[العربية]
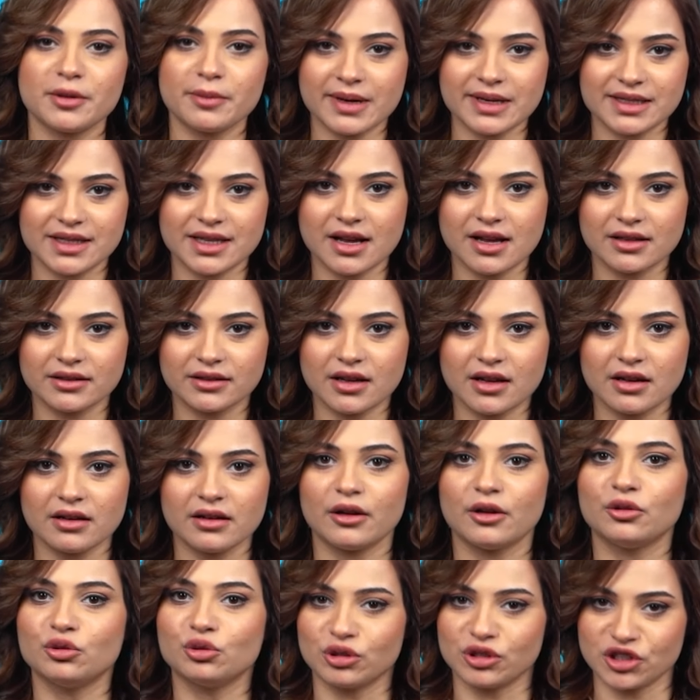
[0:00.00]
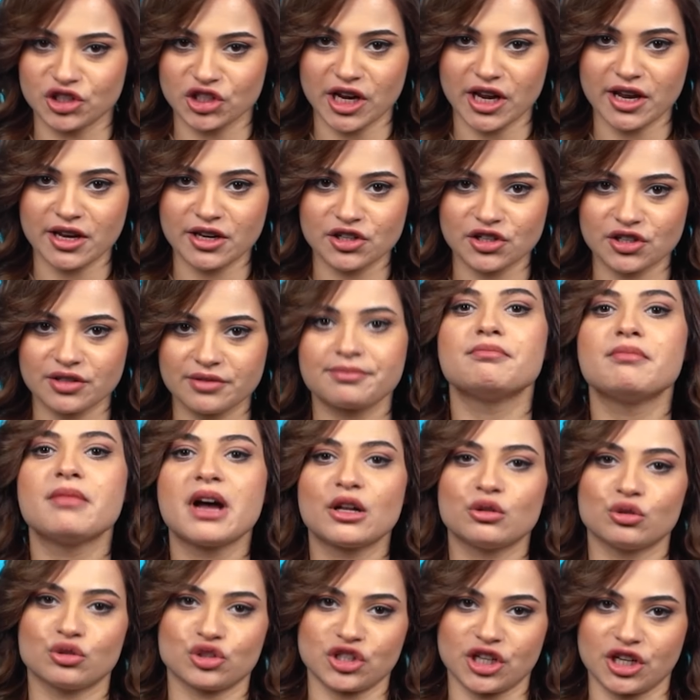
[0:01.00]
ببساطه انه الجيش
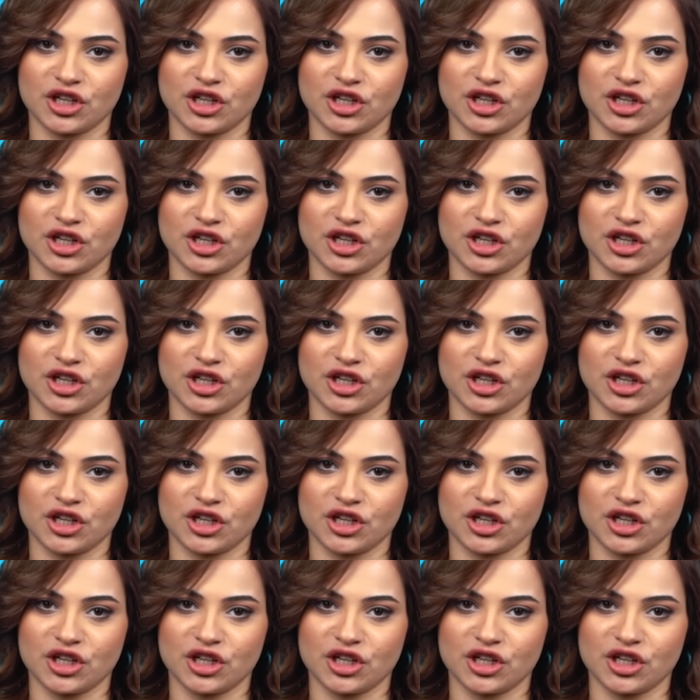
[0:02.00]
ما